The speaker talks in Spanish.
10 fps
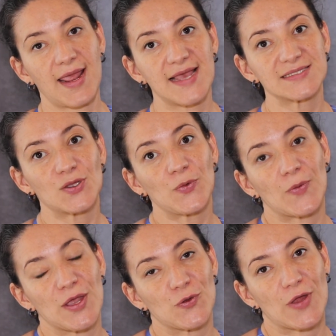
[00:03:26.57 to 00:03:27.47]
esto me
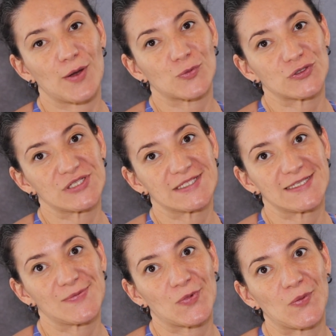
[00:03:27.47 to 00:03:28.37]
va a ayudar
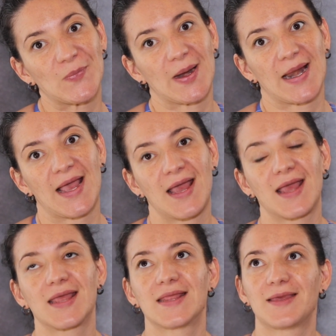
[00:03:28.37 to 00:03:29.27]
muchísimo
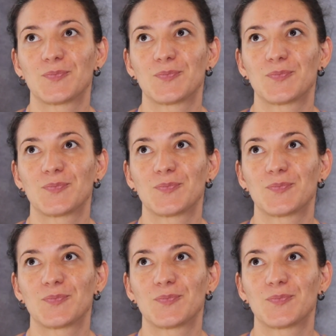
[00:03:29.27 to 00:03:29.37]
para eh,